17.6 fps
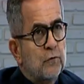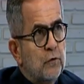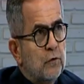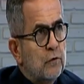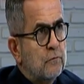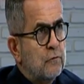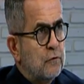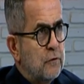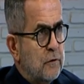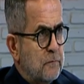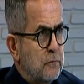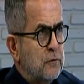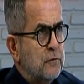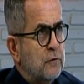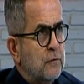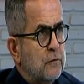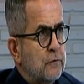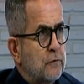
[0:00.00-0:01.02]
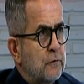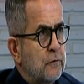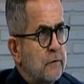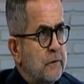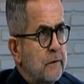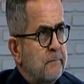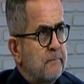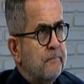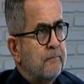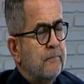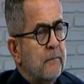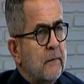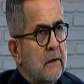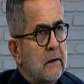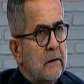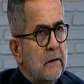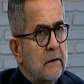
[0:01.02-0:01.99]
doğru buluyorum önce onu söyleyeyim.
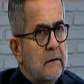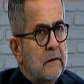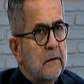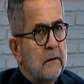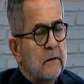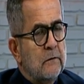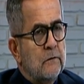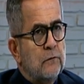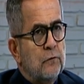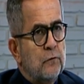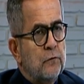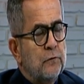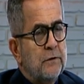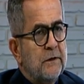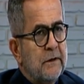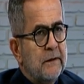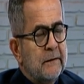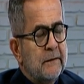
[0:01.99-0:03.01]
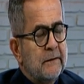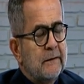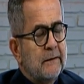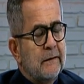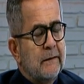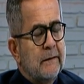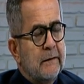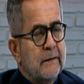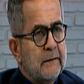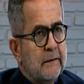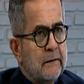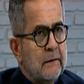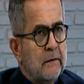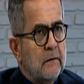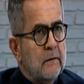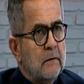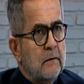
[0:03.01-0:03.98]
E, Türkiye'nin e,
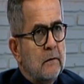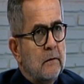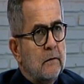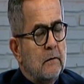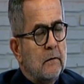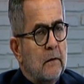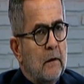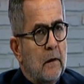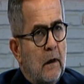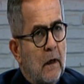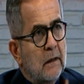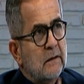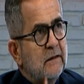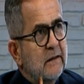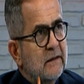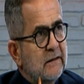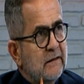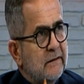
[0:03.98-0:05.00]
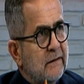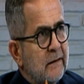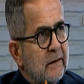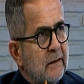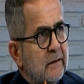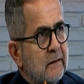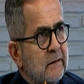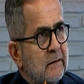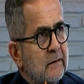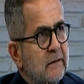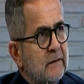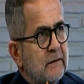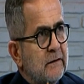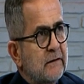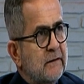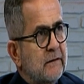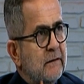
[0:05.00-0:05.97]
Akdeniz'de
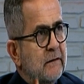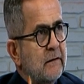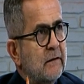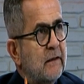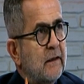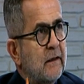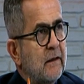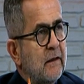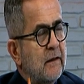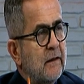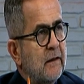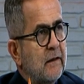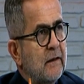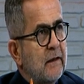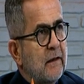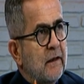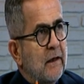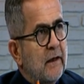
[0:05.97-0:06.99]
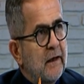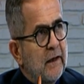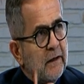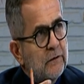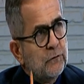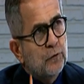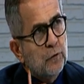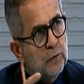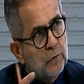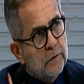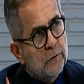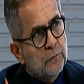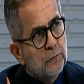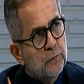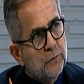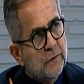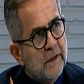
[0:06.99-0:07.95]
kıyısı en çok olan
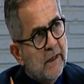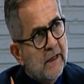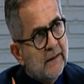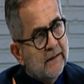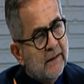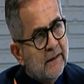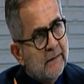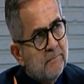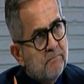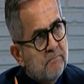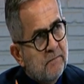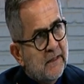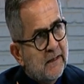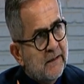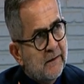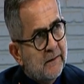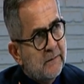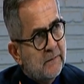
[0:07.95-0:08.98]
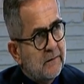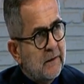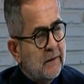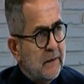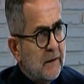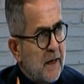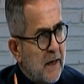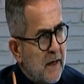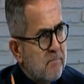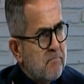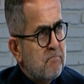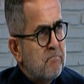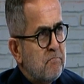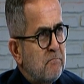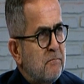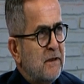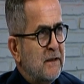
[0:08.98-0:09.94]
ülkelerden biri ya da en
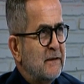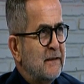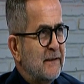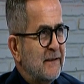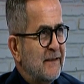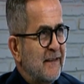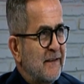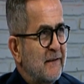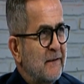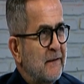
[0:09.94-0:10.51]
birincisi.